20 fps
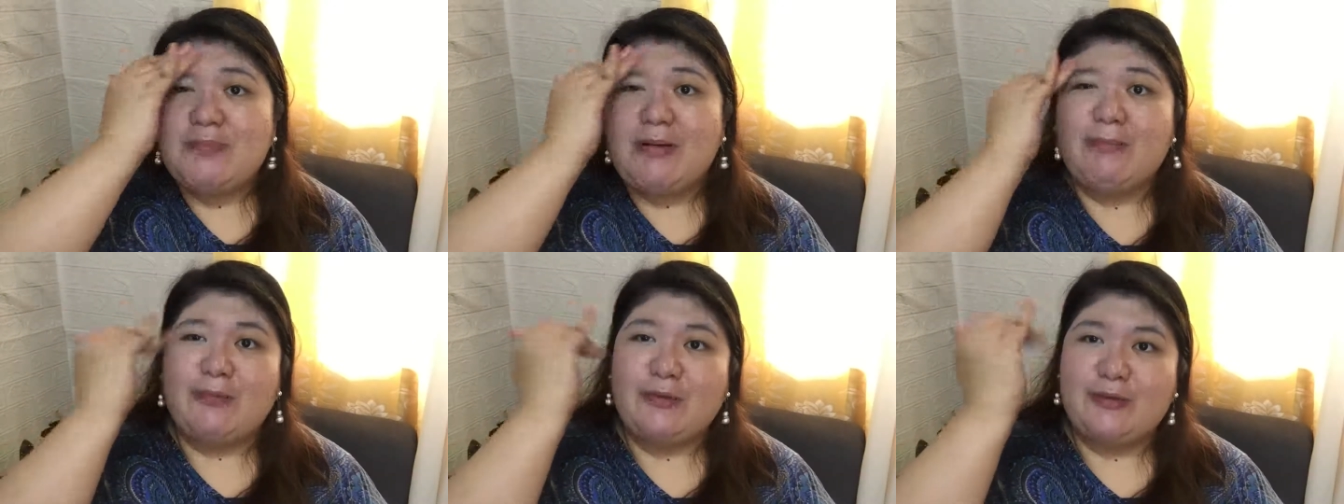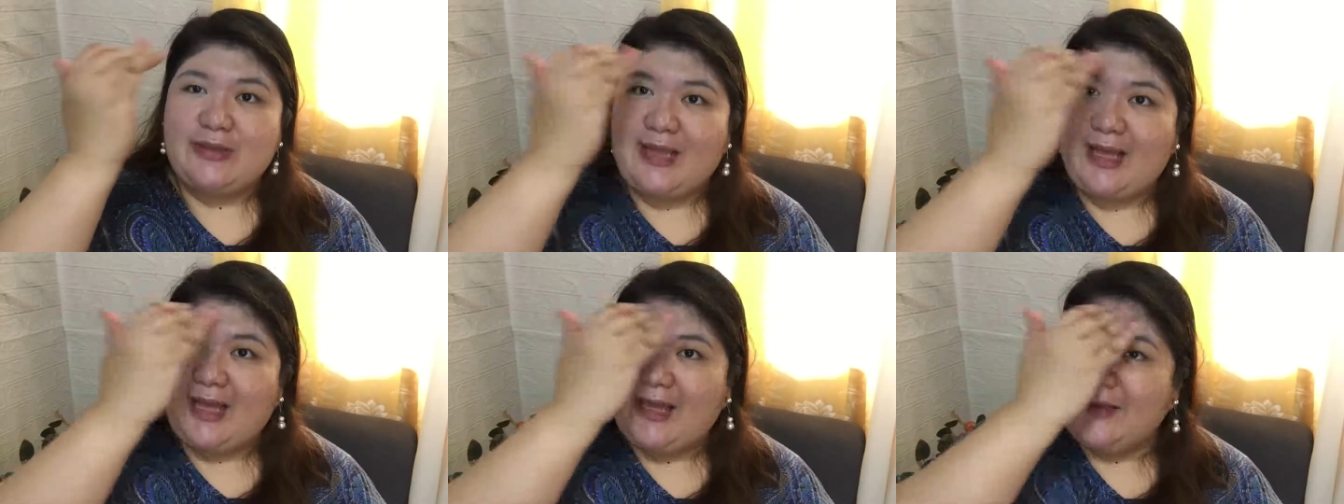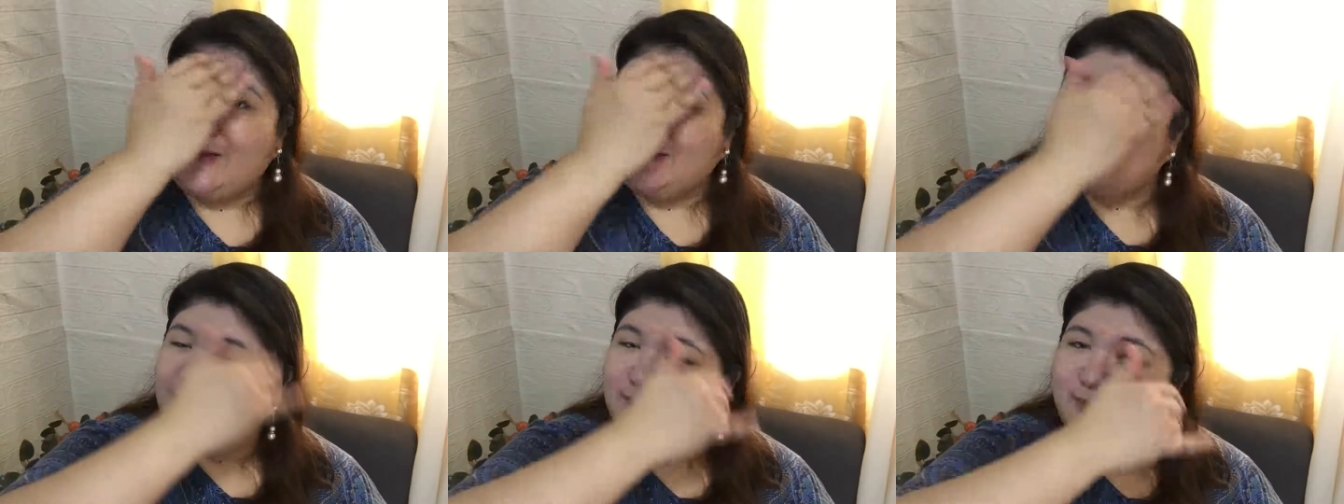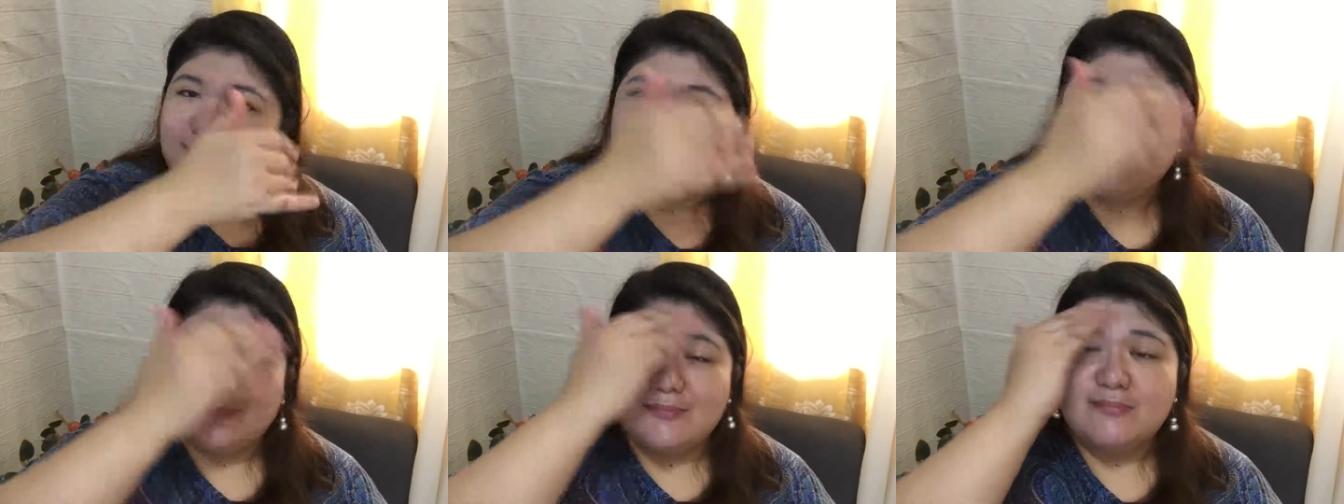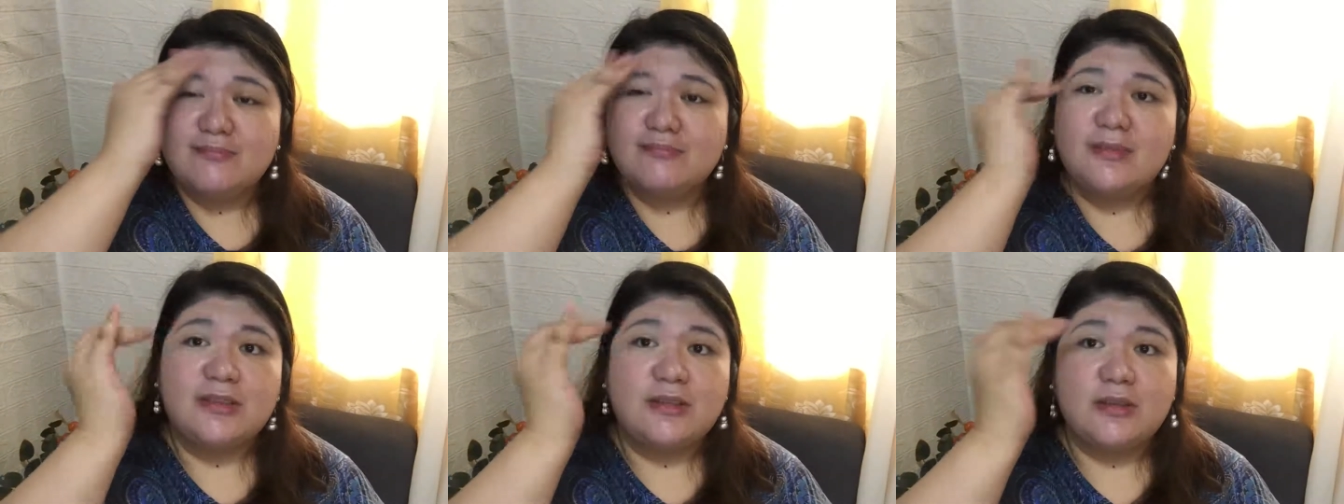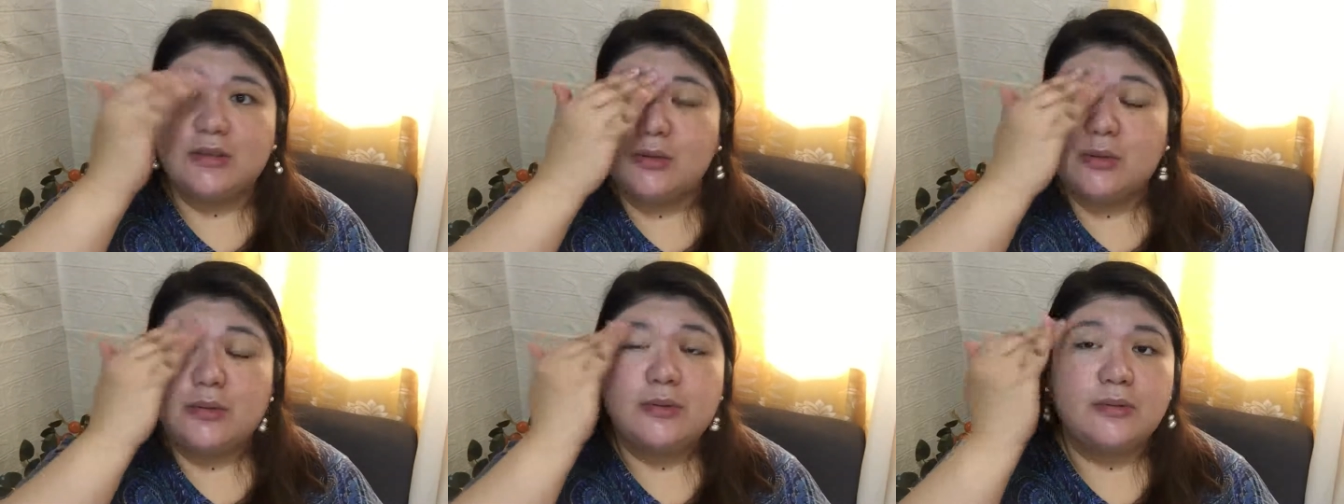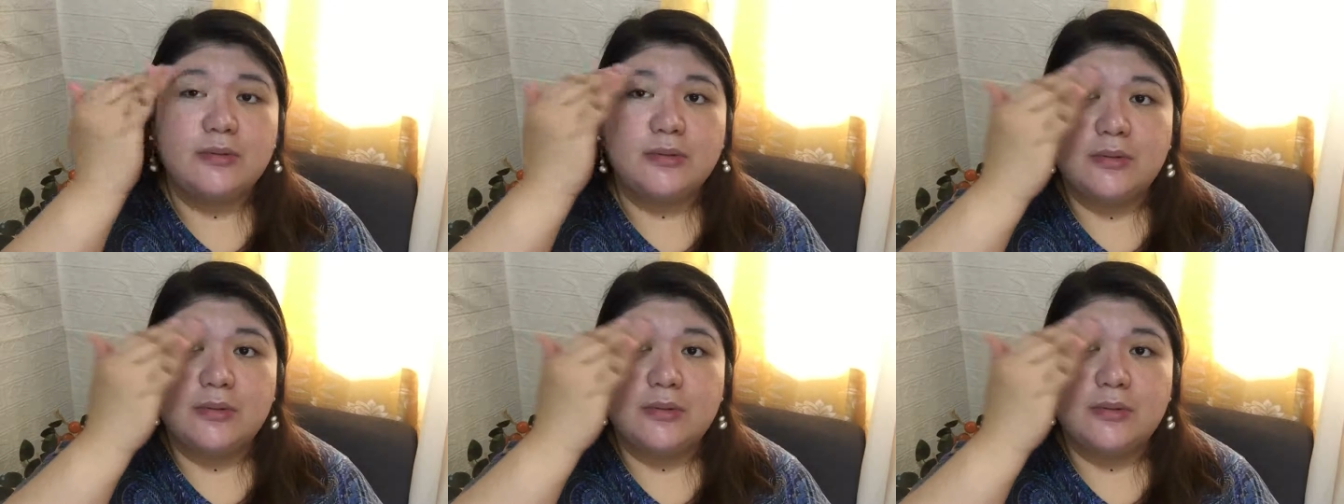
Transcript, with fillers: nyo, maputi. But no.